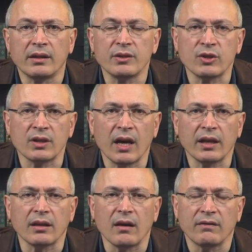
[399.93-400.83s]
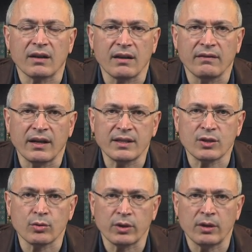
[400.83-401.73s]
начинает воровать
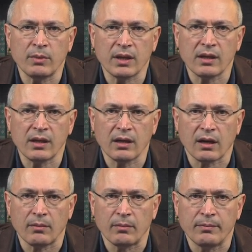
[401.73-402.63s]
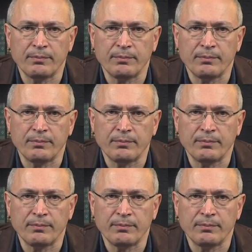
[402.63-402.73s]
сотнями килограмм.